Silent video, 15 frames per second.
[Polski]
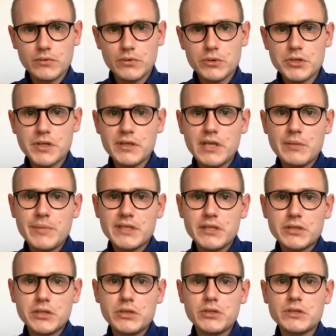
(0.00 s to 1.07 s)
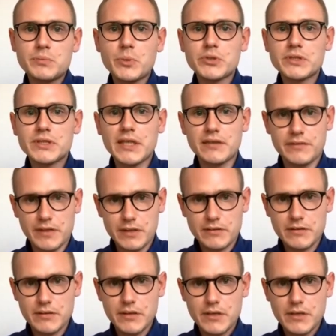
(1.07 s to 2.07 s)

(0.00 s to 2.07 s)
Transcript: noszenie tej maseczki to jest podstawa.